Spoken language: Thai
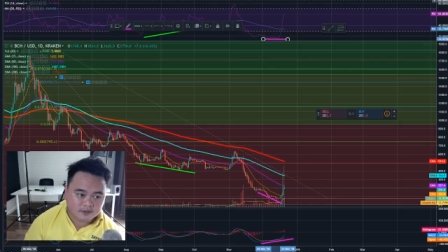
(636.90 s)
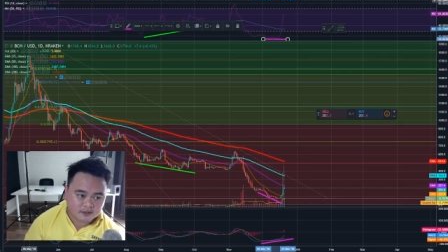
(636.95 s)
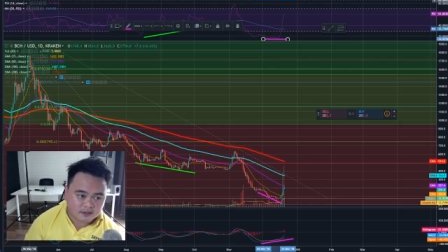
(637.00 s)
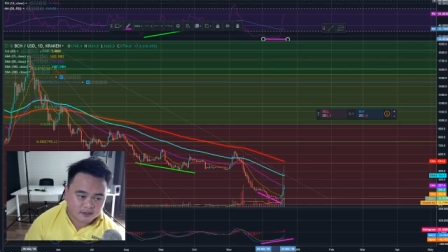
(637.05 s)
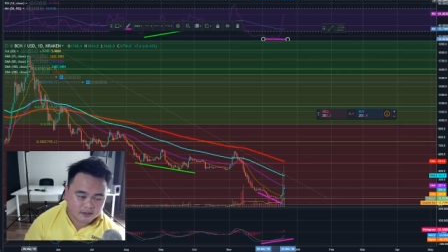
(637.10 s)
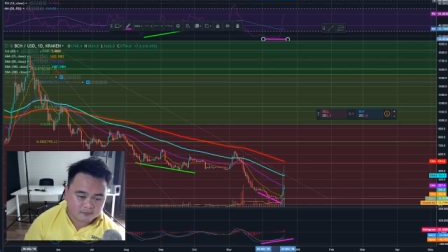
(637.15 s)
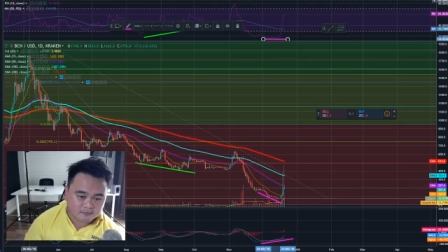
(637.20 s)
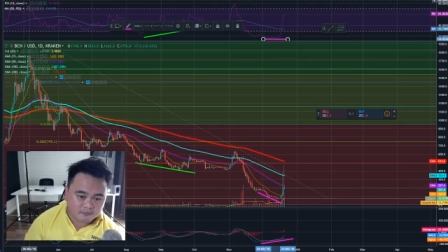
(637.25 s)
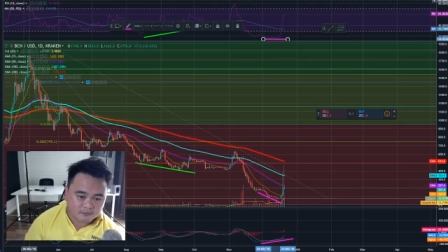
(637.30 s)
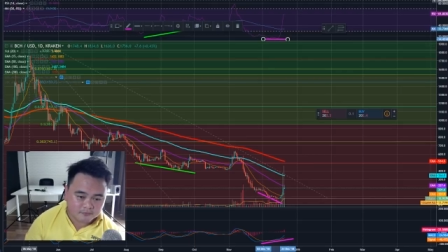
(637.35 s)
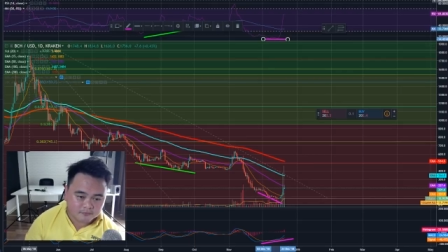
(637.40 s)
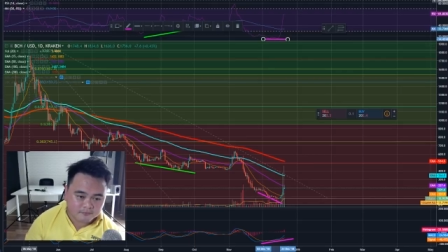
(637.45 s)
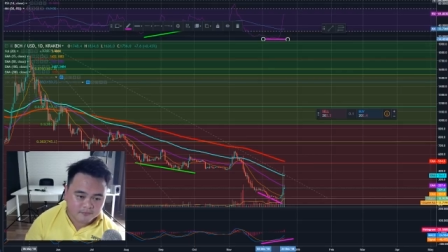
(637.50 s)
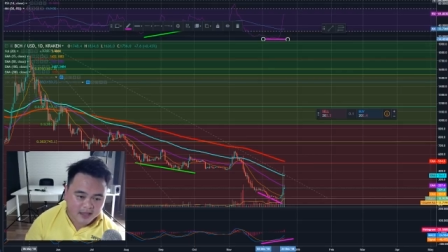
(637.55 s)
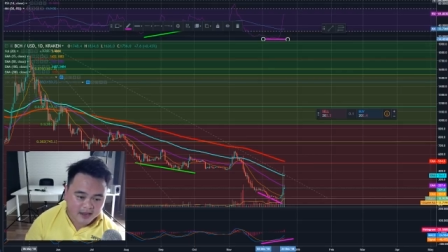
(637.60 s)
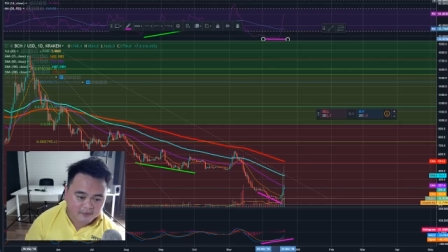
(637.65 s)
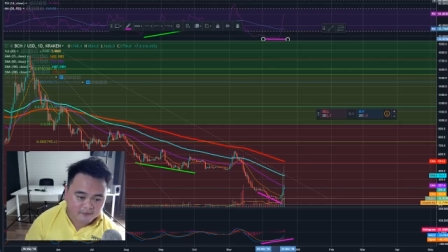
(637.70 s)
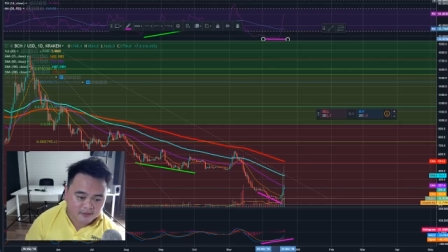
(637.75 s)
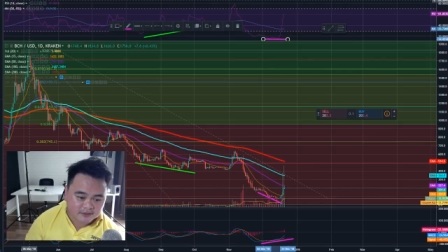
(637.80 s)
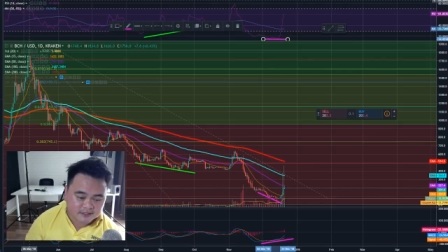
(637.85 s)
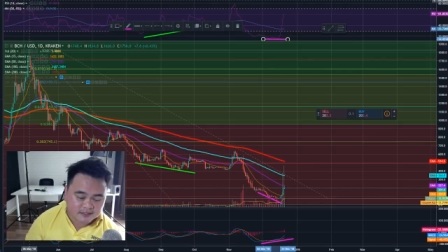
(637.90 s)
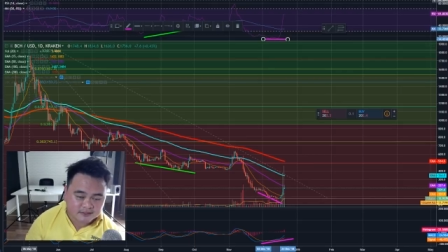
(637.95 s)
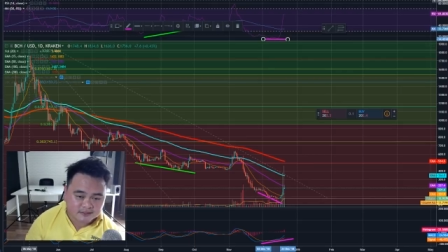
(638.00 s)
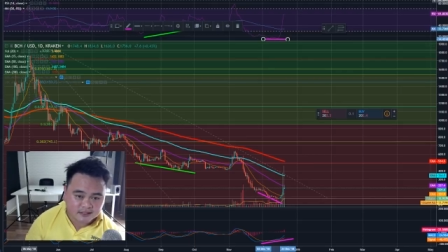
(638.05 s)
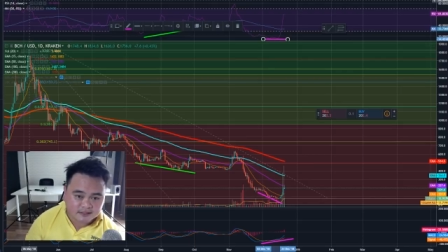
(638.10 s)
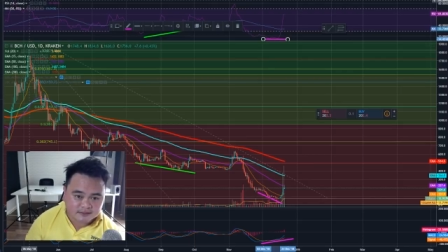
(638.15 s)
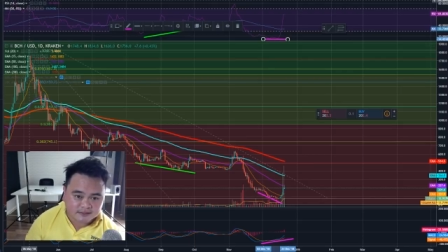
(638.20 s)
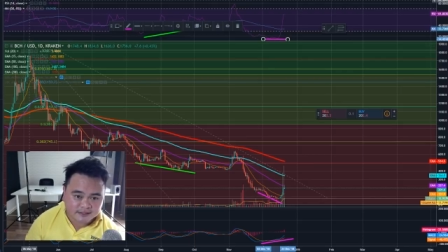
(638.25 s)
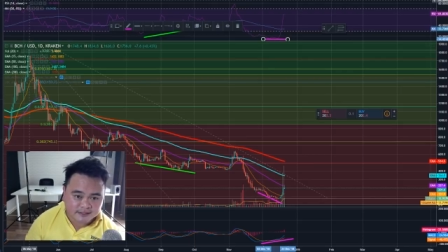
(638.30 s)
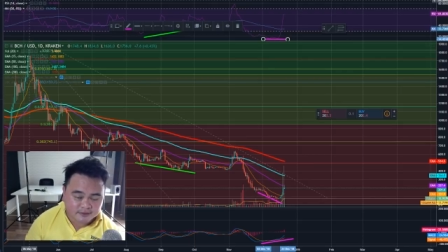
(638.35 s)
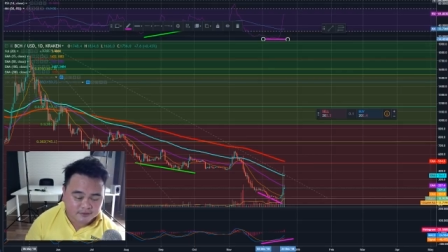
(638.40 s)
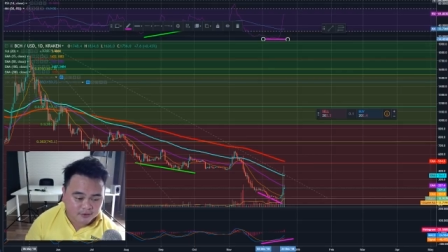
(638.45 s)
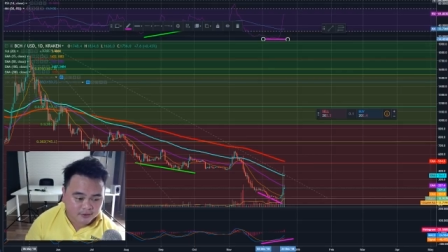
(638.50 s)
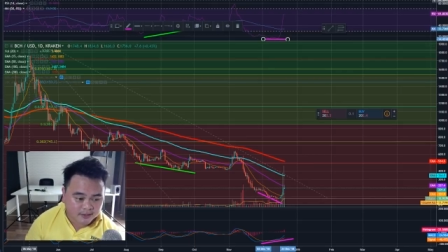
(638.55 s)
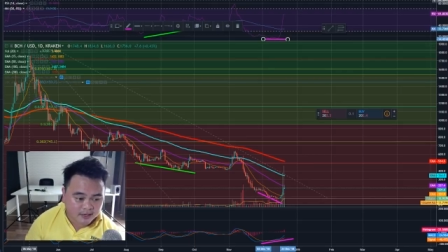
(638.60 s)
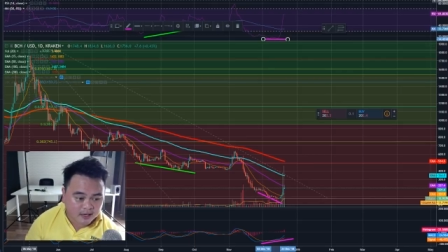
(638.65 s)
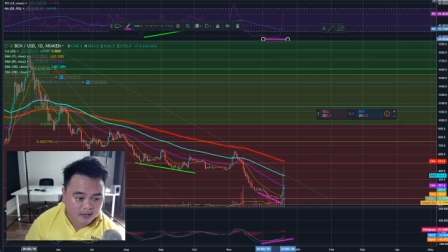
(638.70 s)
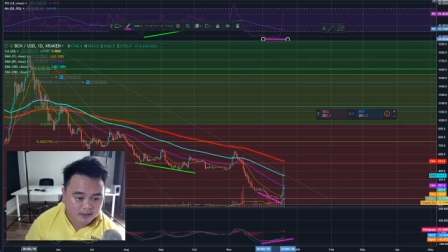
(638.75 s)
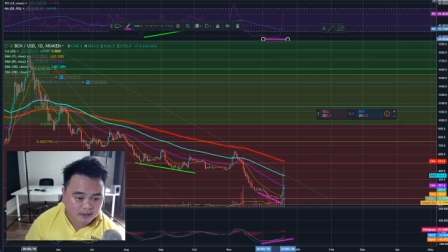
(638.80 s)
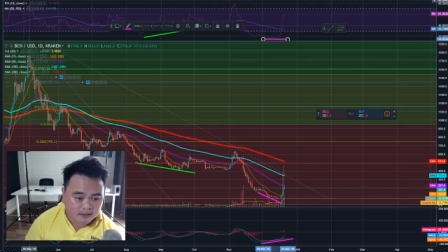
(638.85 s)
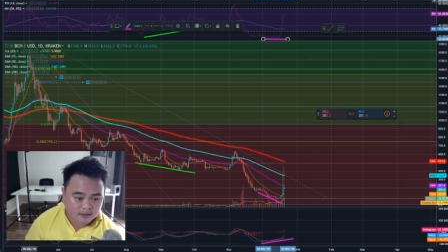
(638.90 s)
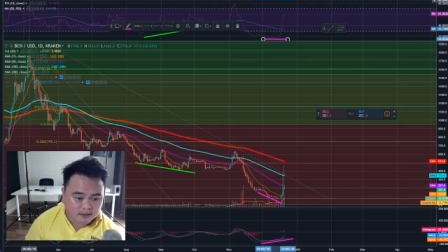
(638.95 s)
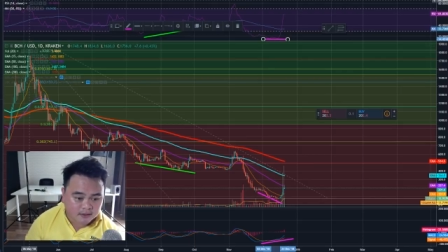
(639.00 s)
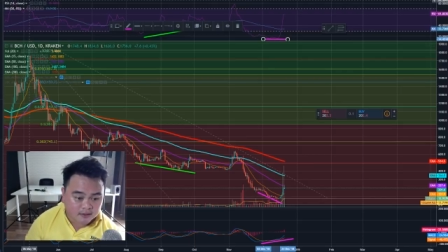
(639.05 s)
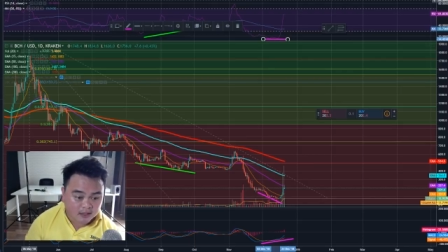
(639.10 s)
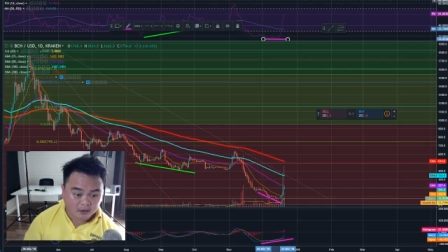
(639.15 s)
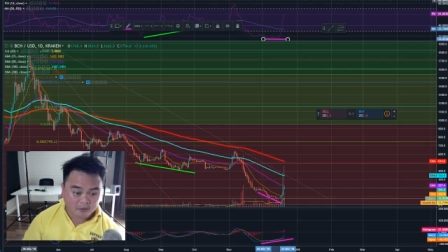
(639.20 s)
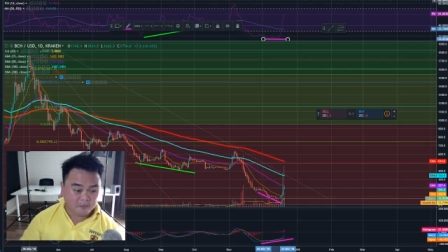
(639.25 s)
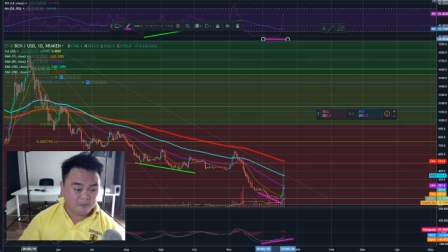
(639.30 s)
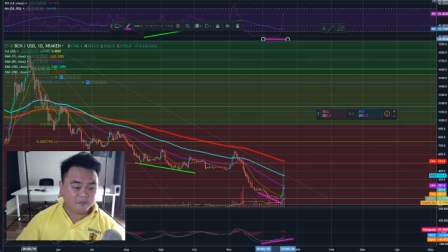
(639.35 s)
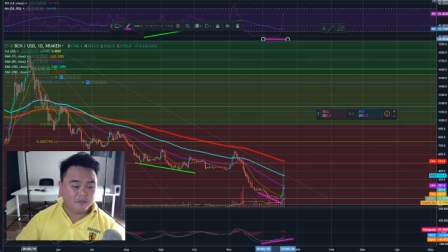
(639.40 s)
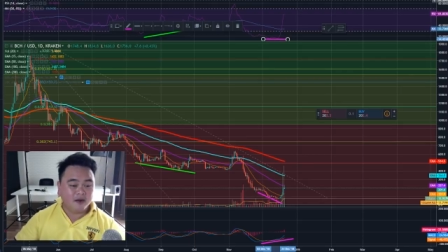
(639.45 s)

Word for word: เกิด divergence ชัดเจนก่อนหน้านี้แต่เรา